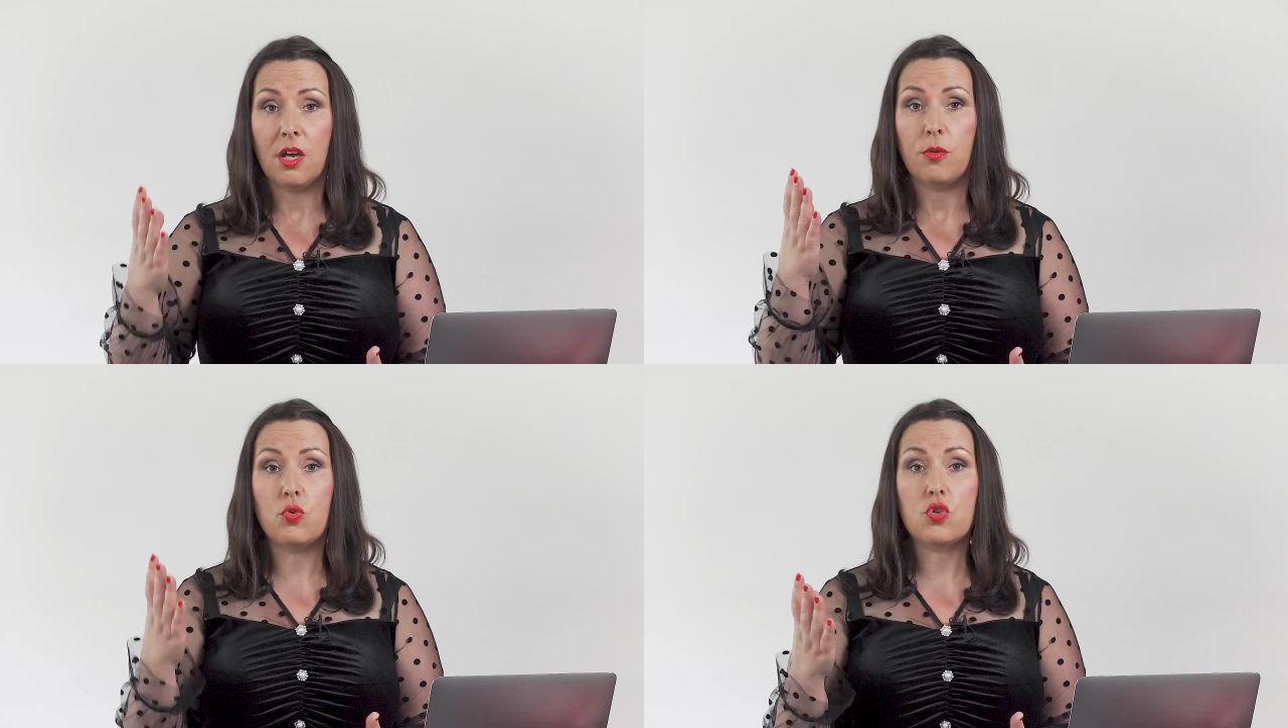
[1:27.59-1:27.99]

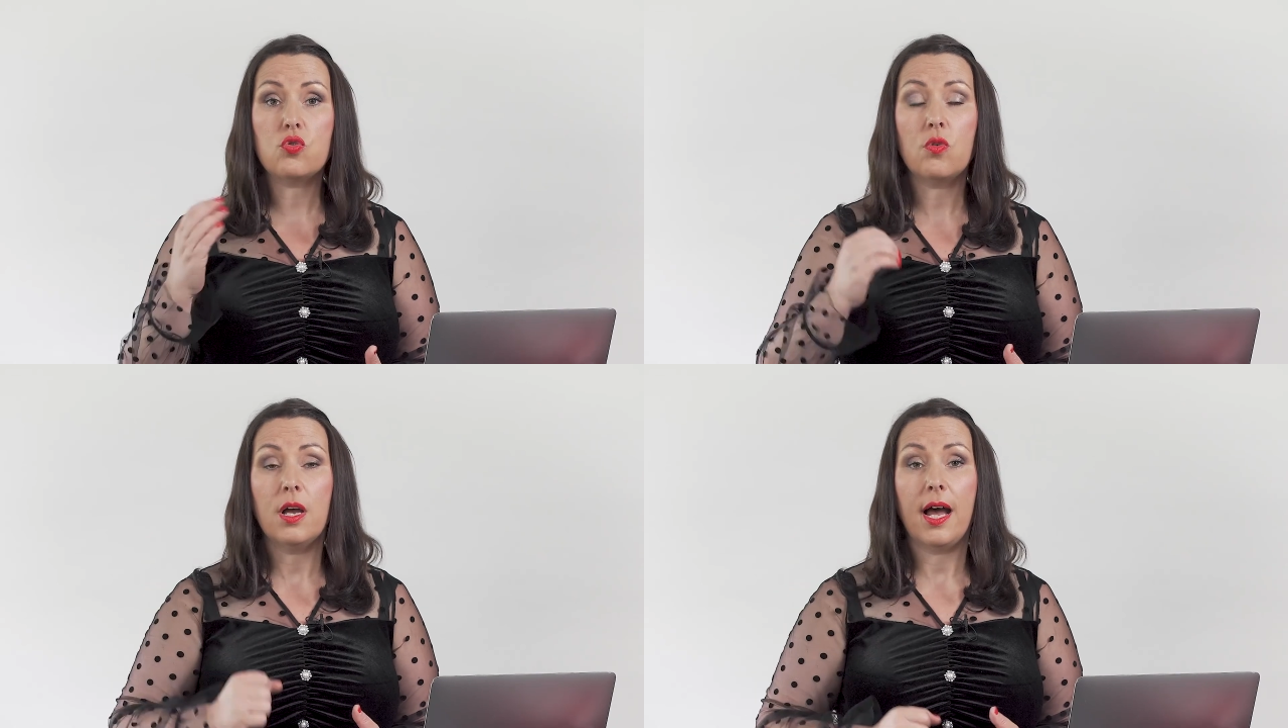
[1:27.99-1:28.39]
musst
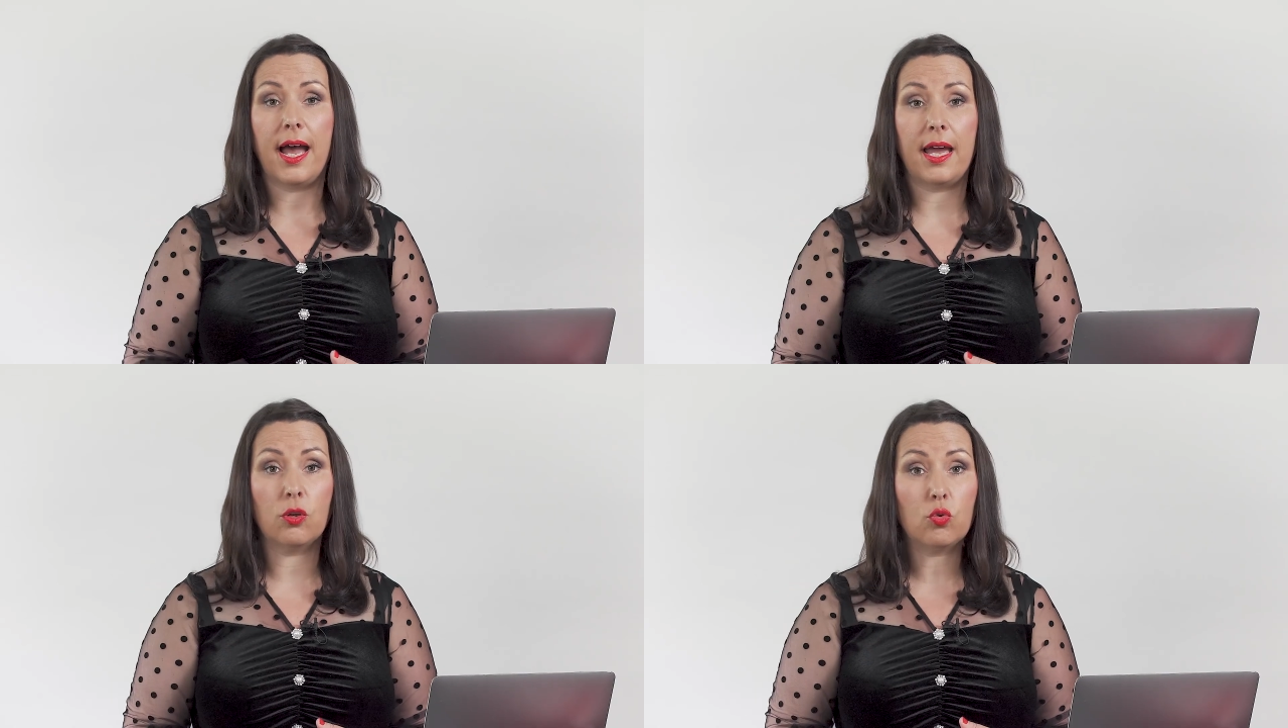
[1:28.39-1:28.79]
du
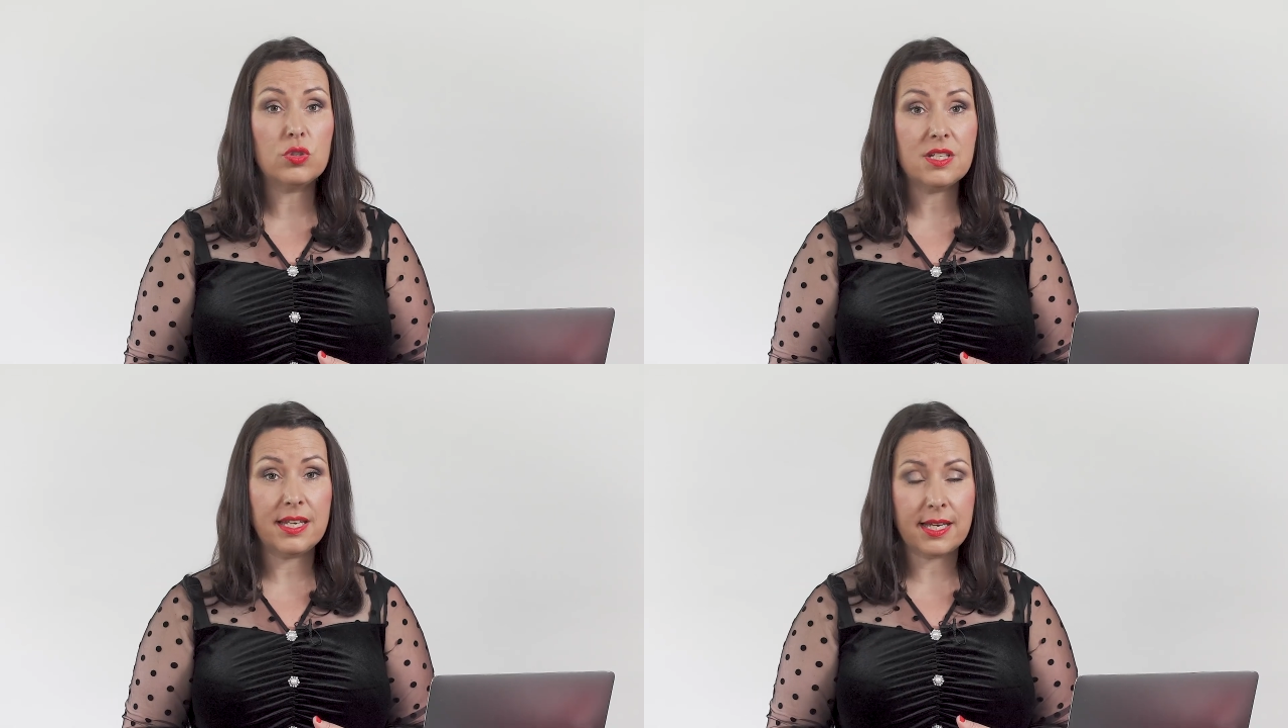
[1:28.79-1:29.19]
eine
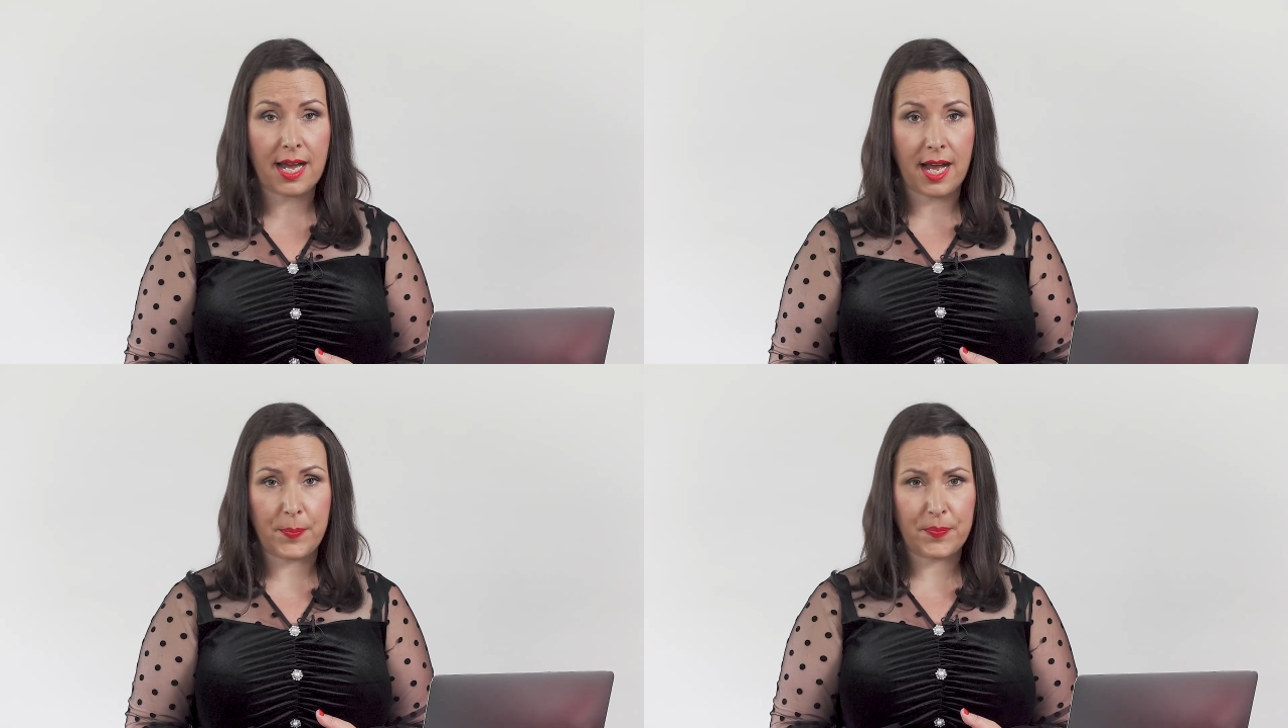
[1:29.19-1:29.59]
gute
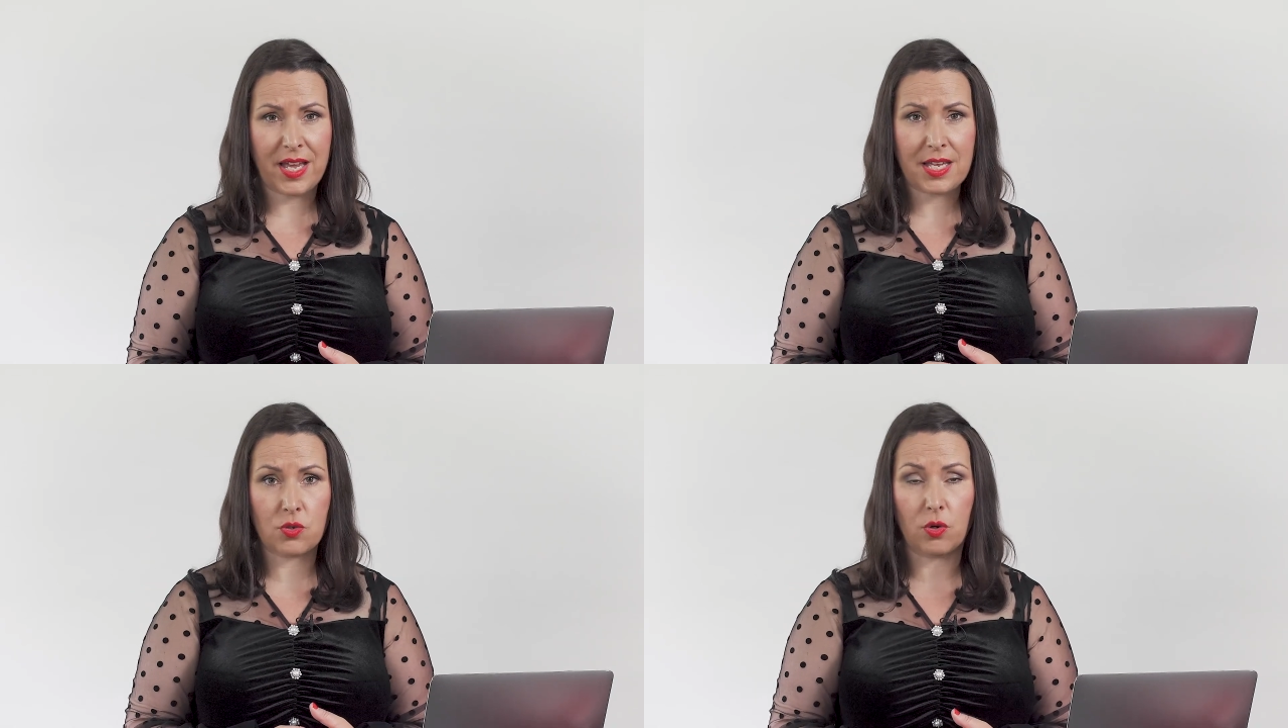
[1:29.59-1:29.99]
Liege haben.
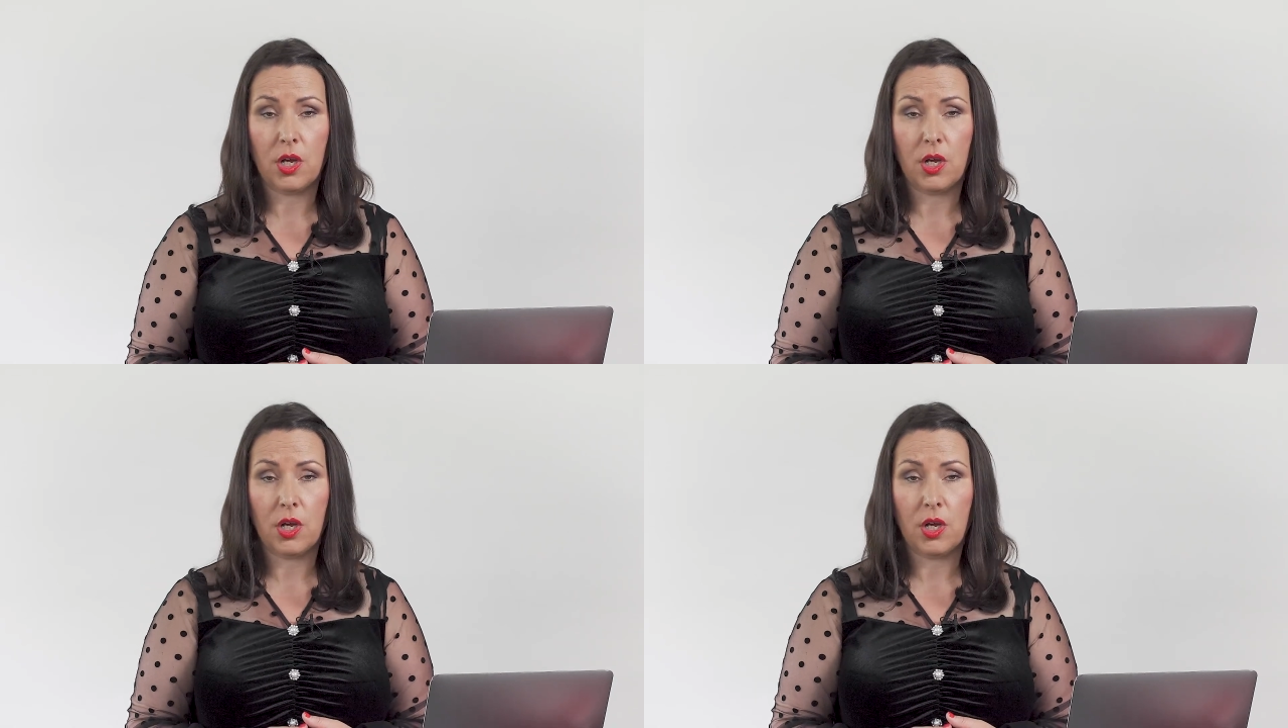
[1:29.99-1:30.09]
Also